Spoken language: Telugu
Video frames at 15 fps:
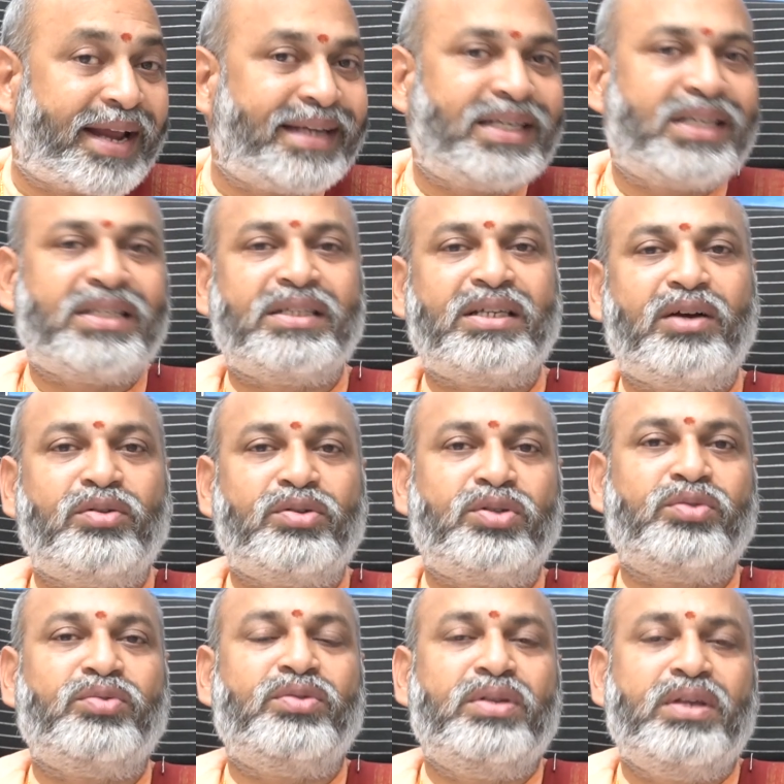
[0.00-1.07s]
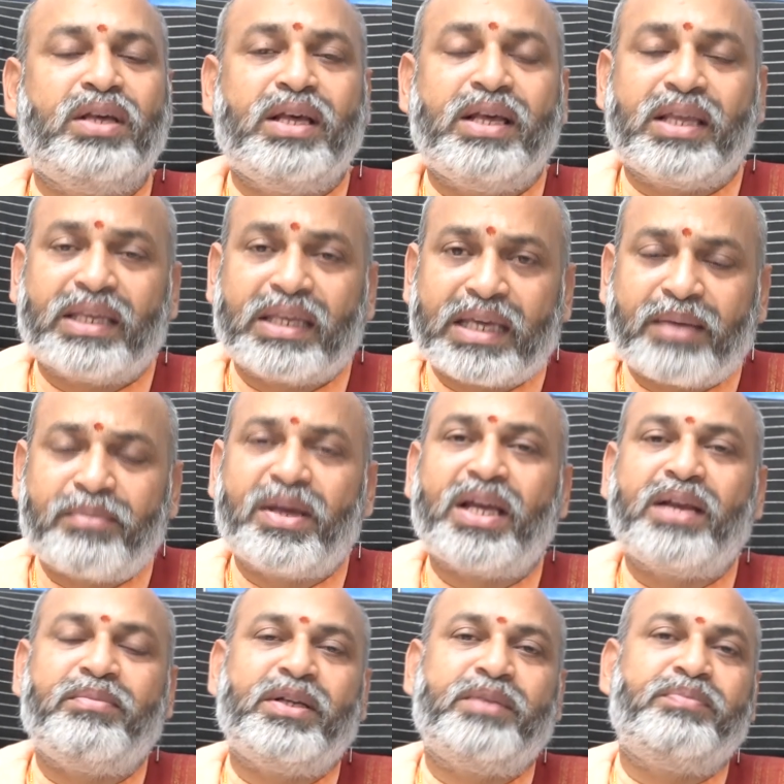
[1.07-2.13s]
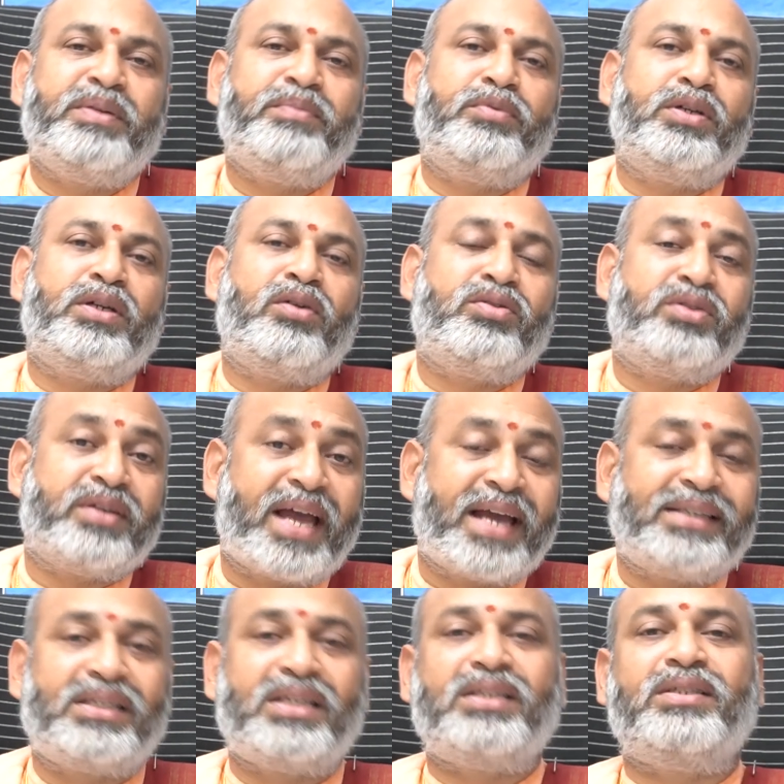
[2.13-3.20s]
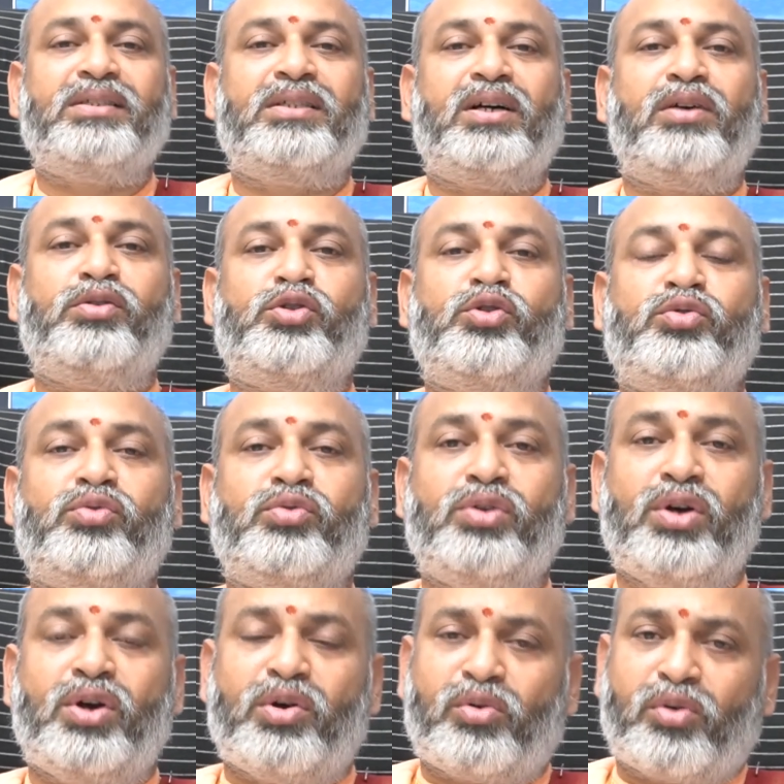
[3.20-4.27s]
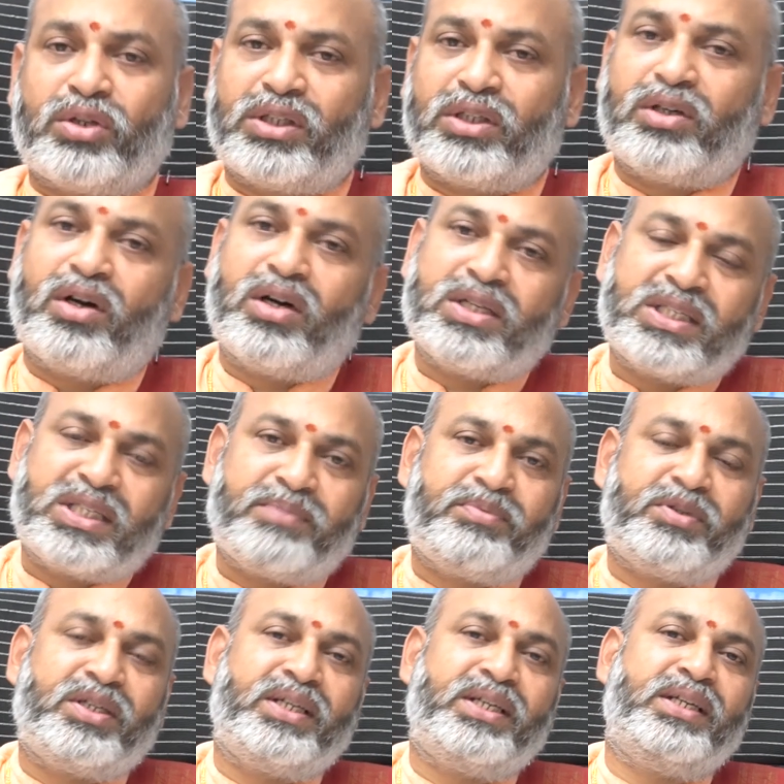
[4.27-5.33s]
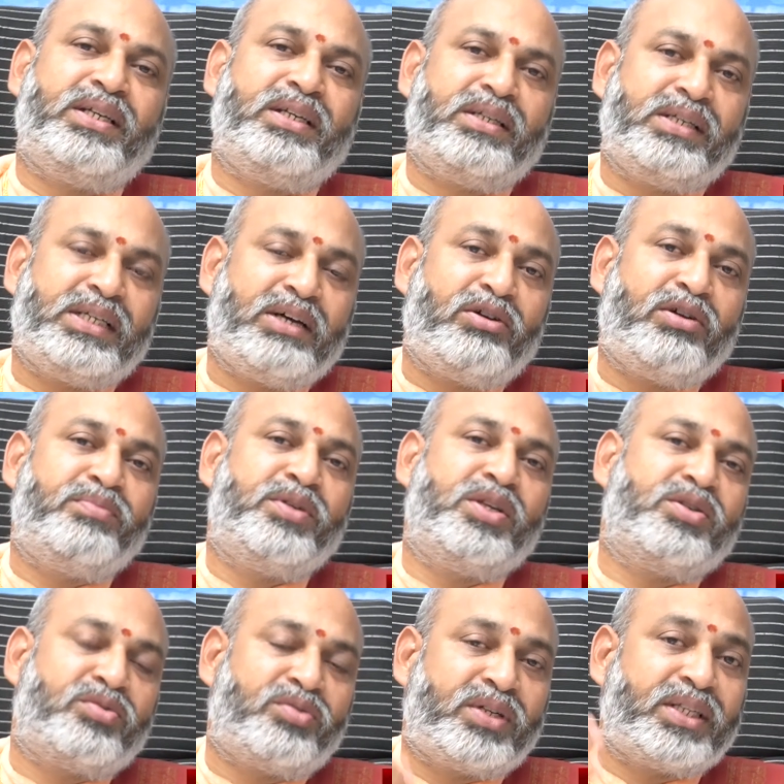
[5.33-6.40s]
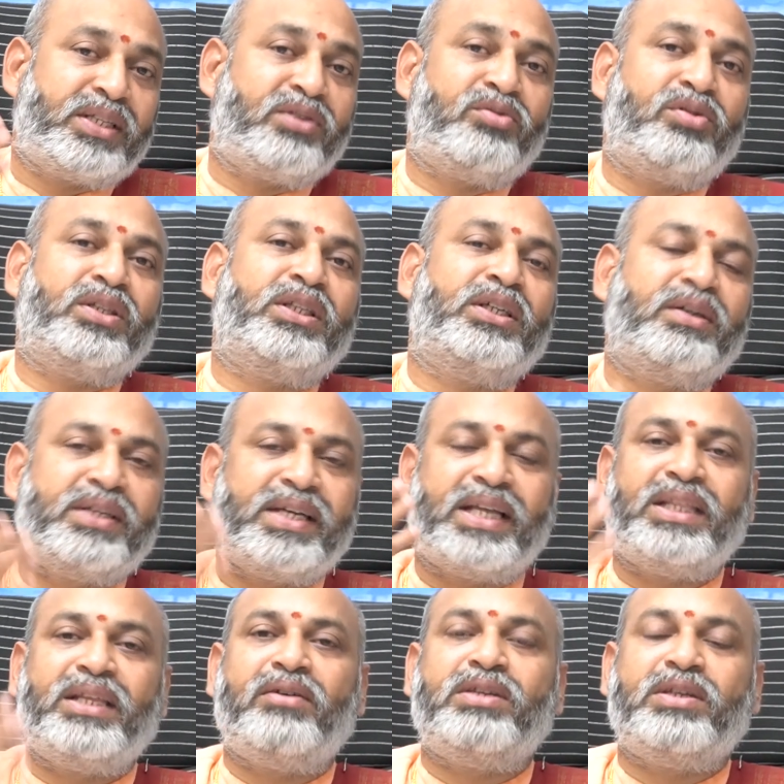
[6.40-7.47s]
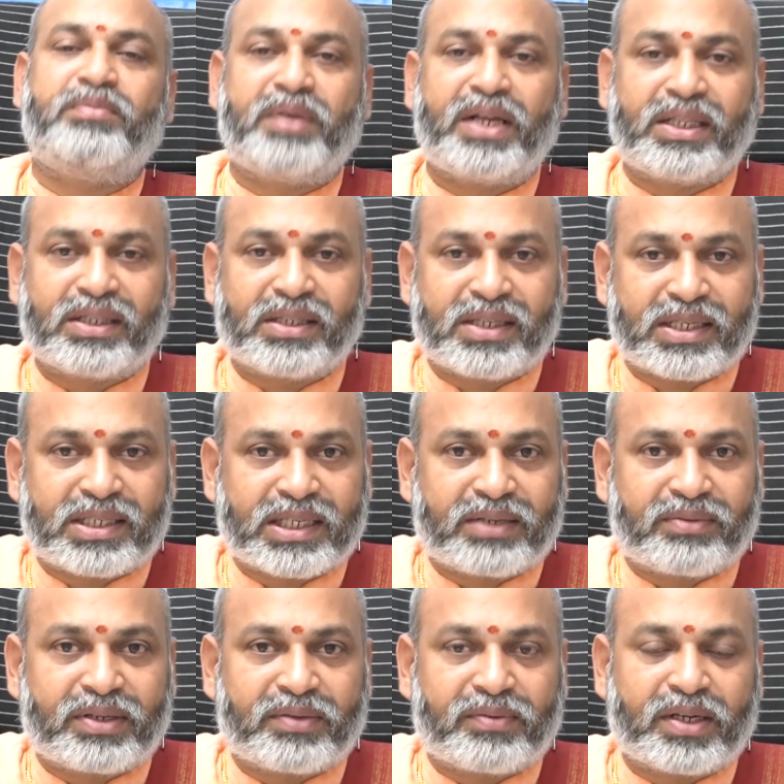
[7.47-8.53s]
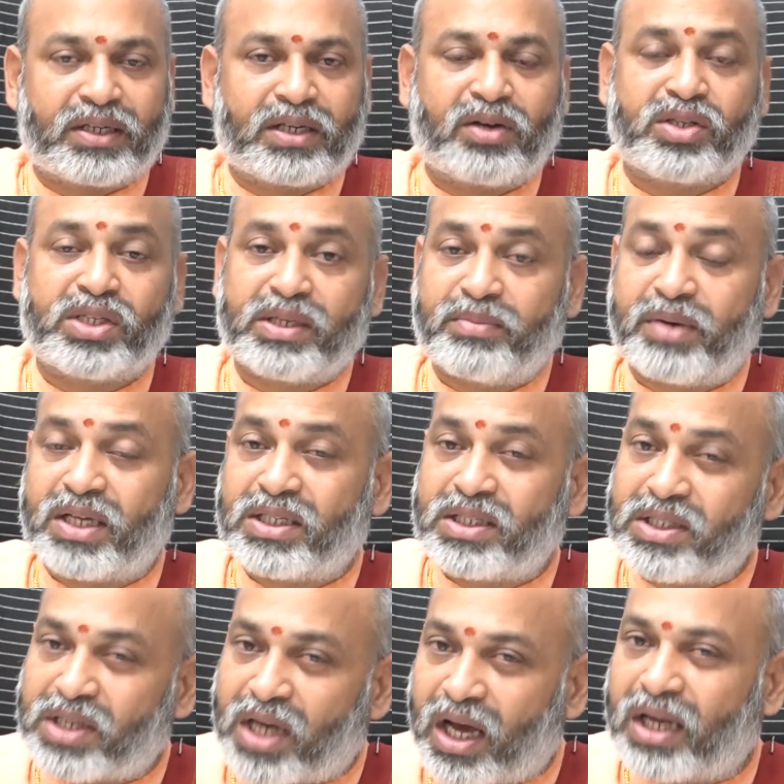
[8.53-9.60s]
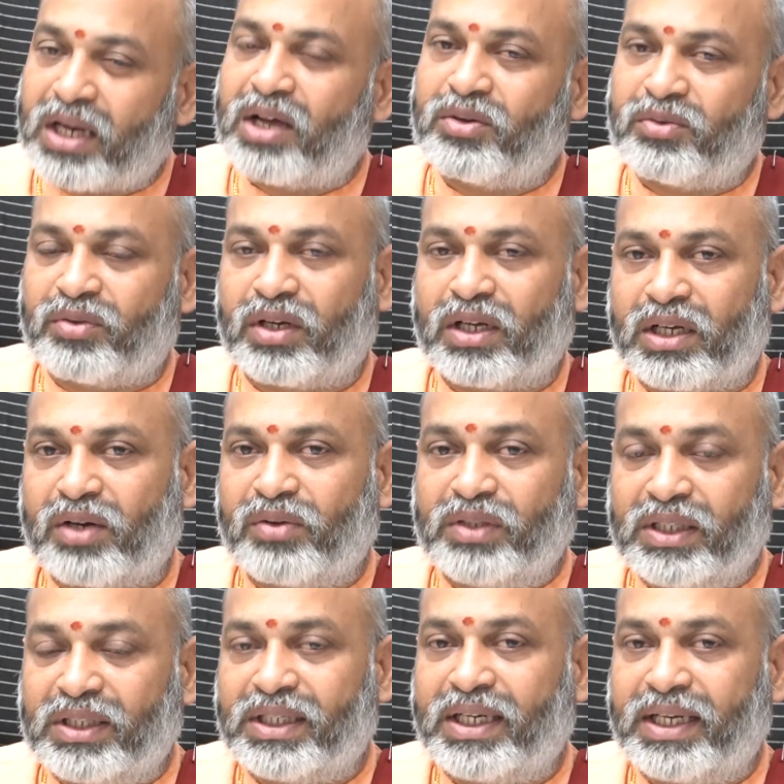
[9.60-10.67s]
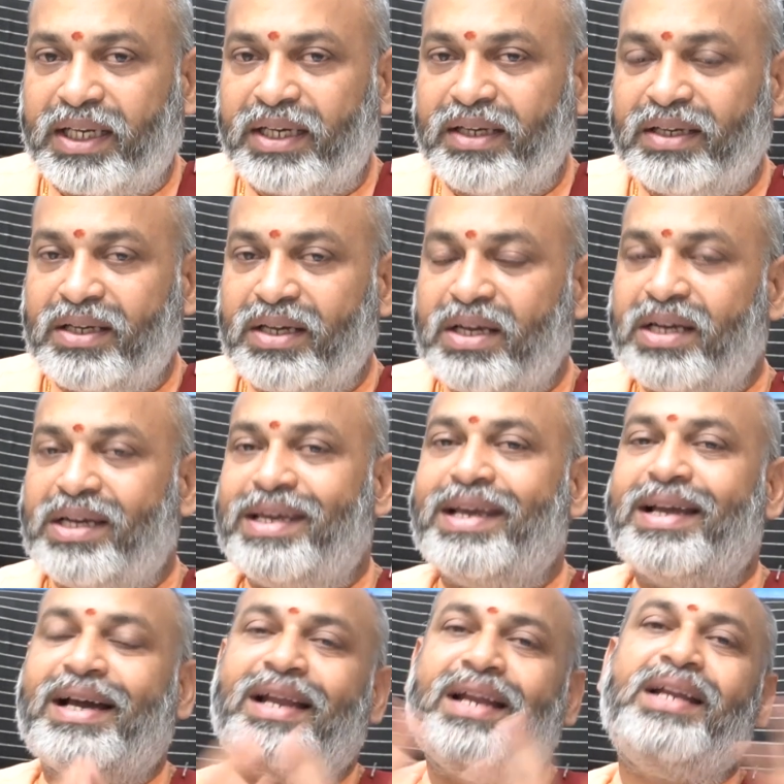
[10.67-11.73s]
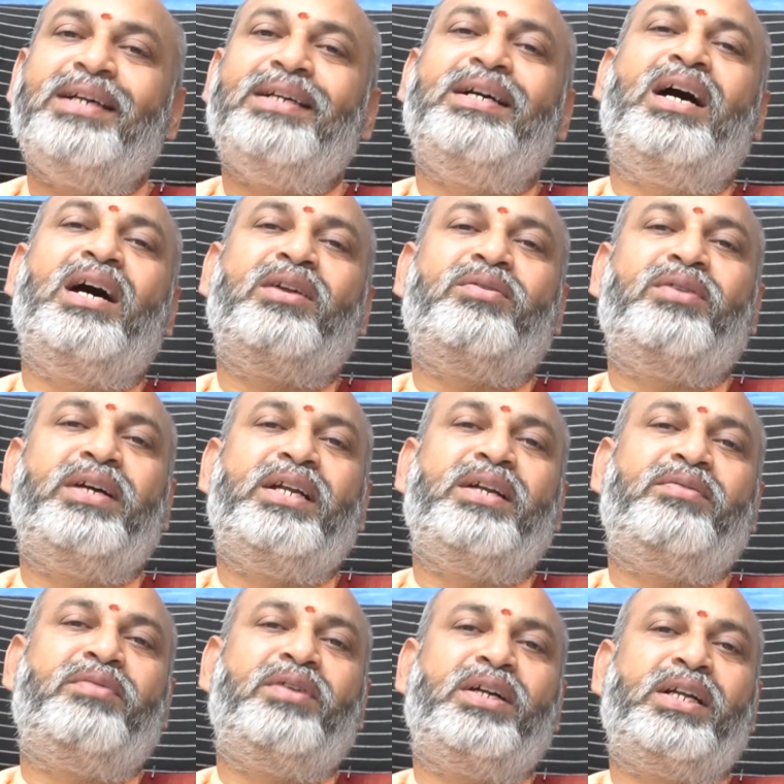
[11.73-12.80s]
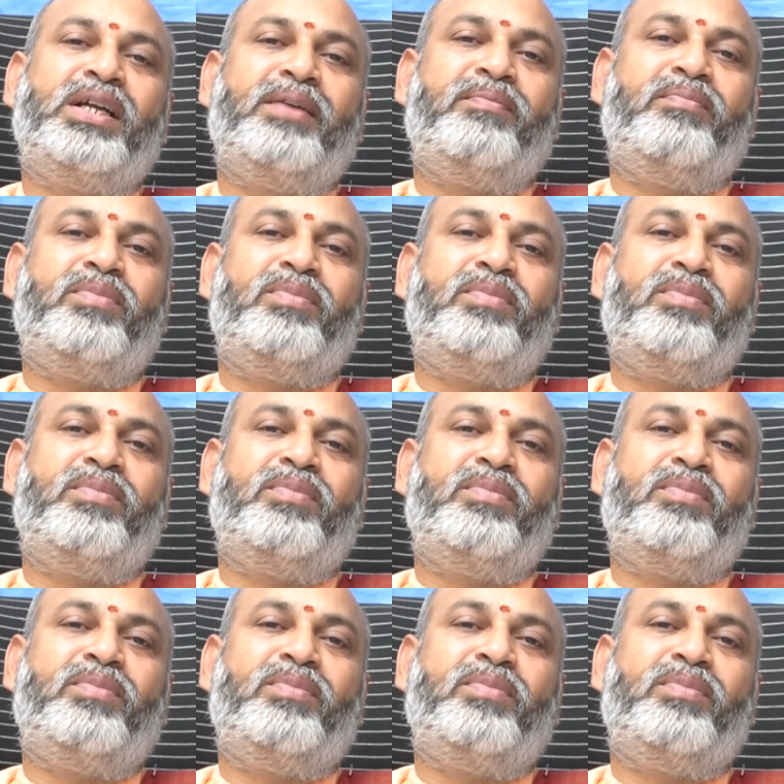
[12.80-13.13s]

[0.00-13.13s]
రైటర్స్ కావచ్చు కెమెరామెన్ పీపుల్ కావచ్చు యాక్టర్స్ కావచ్చు కొత్త కాన్సెప్ట్ని డెవలప్ చేసుకుంటే ఏదైనా కొత్తగా చేద్దామని చెప్పి ప్రయత్నం చేసేటువంటి వారు కావచ్చు ఈ మాసం చాలా అనుకూలంగా ఉంది ఎందుకంటే ఈ కళలకు కారకుడైనటువంటి